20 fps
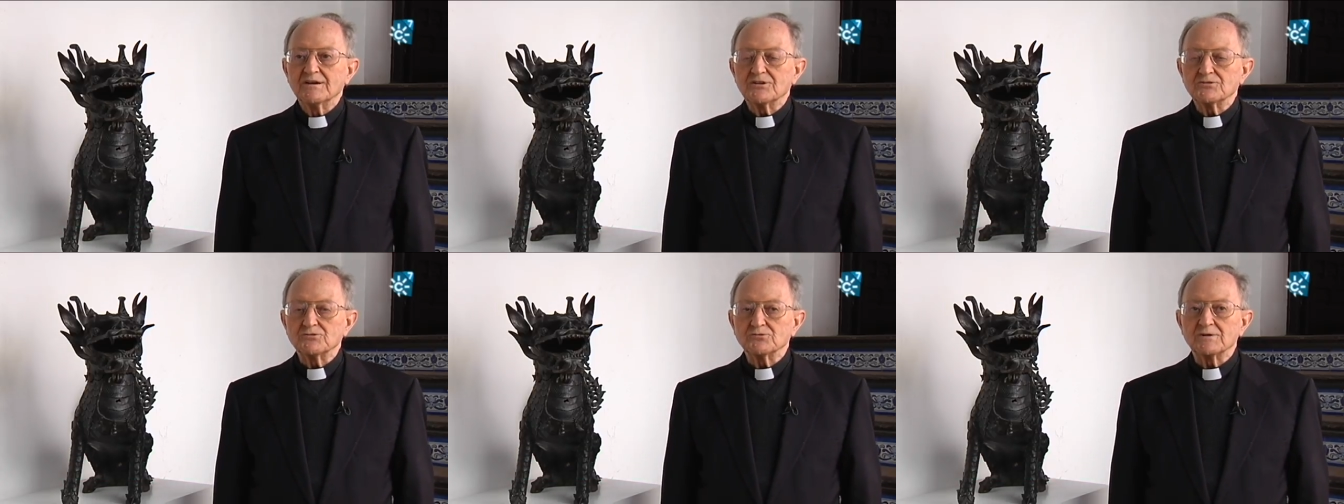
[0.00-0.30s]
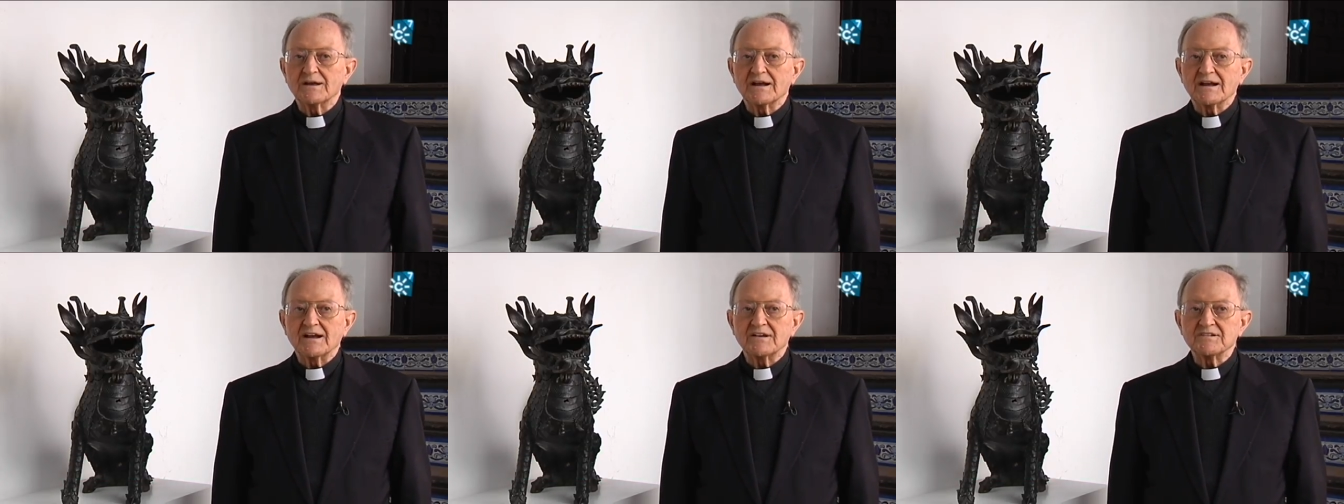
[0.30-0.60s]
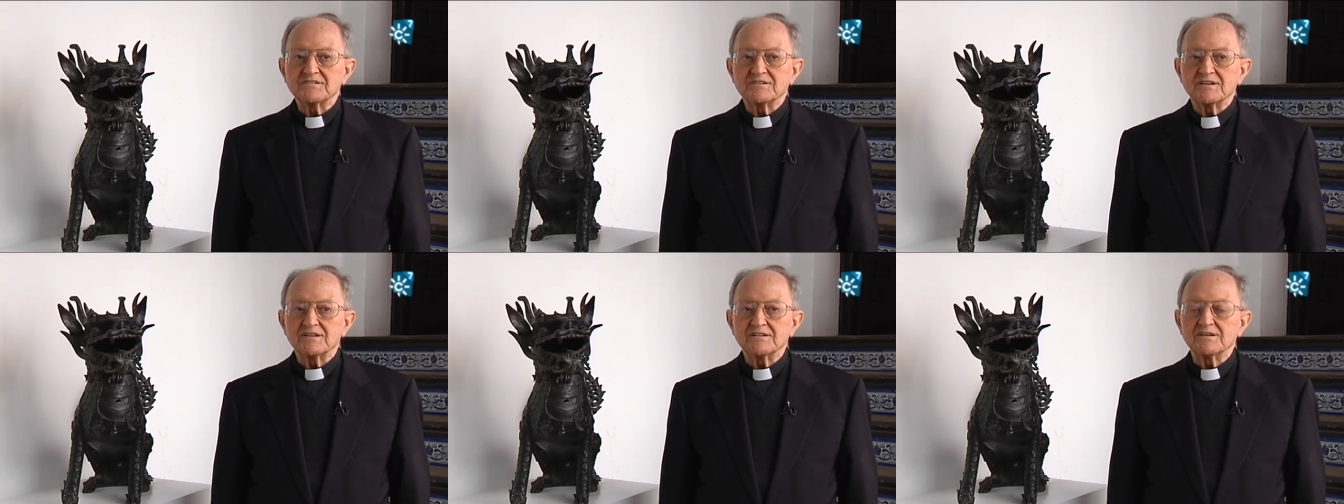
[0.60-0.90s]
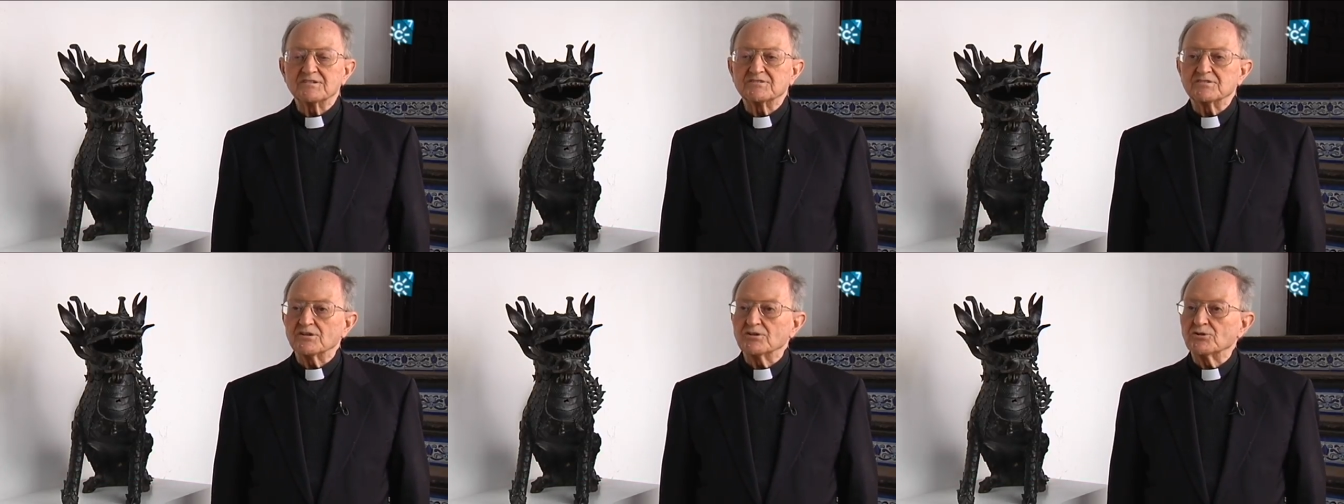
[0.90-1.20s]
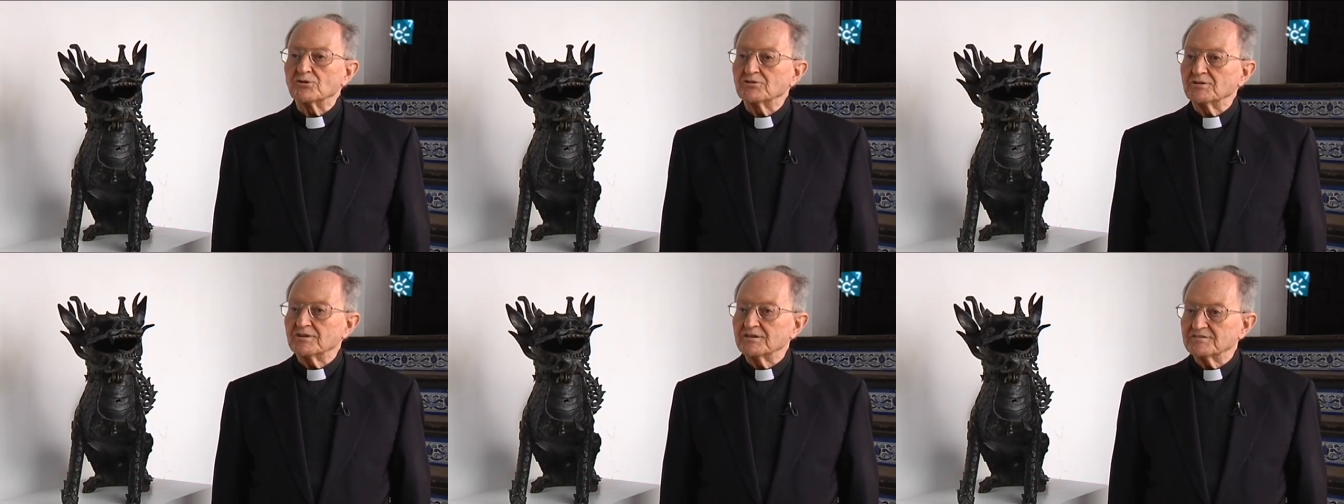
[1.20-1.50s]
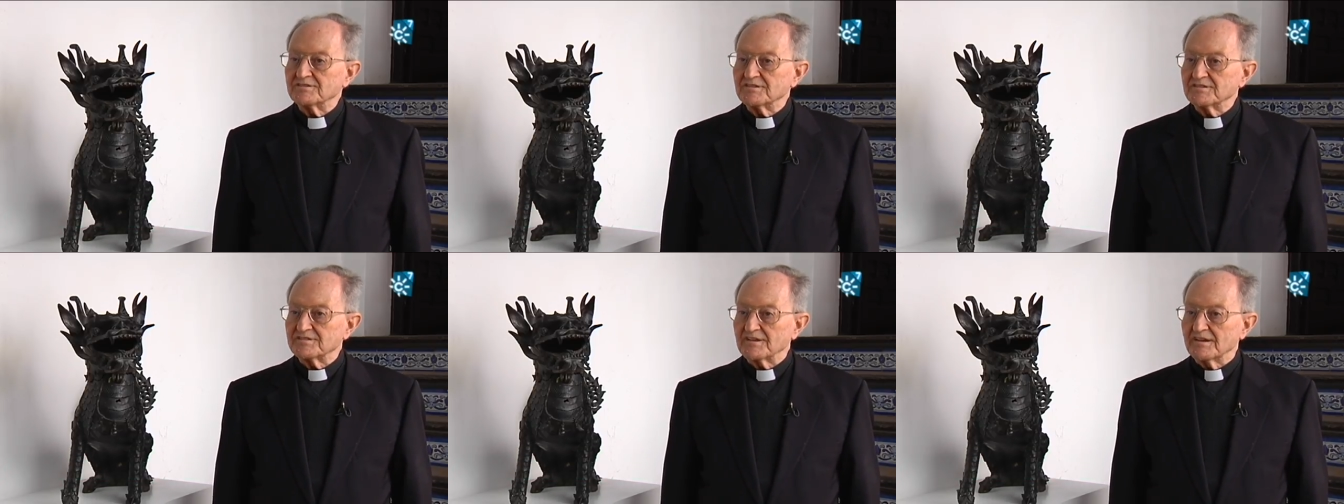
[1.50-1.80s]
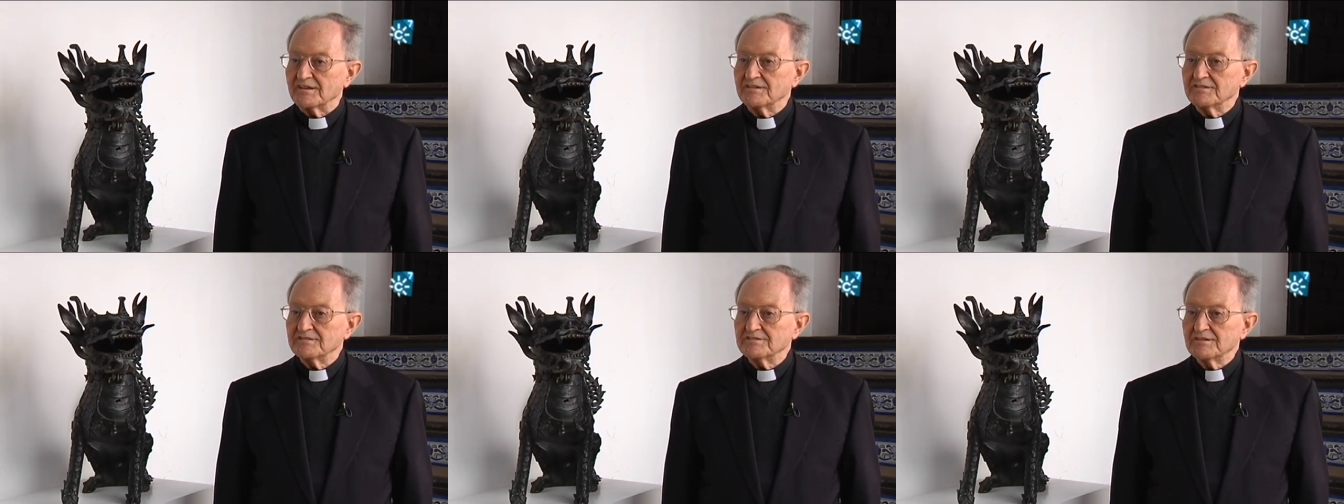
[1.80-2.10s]
Es una casa del siglo
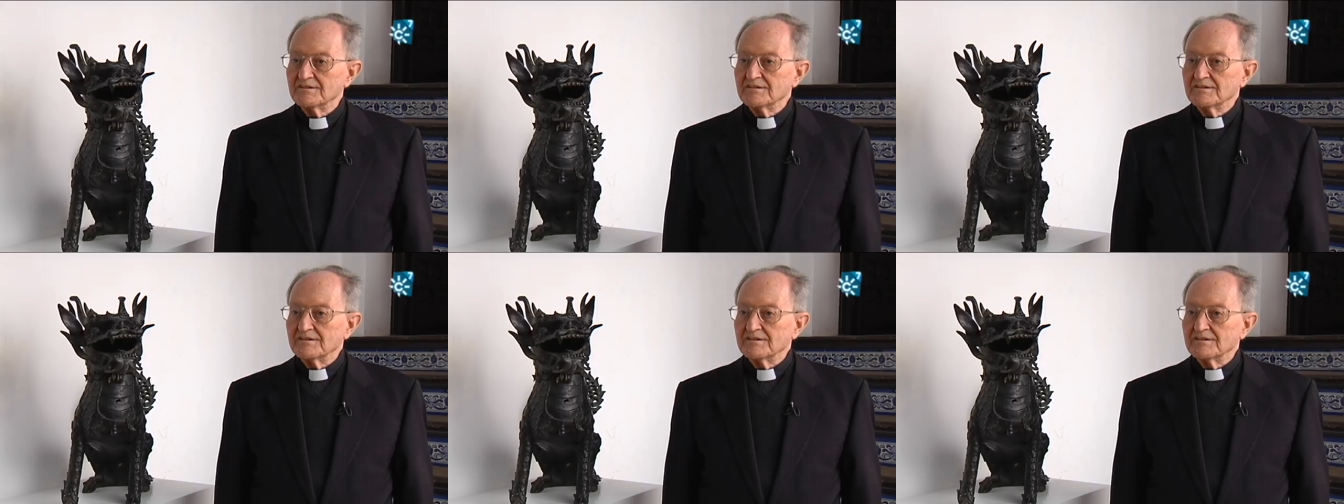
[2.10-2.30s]
XVI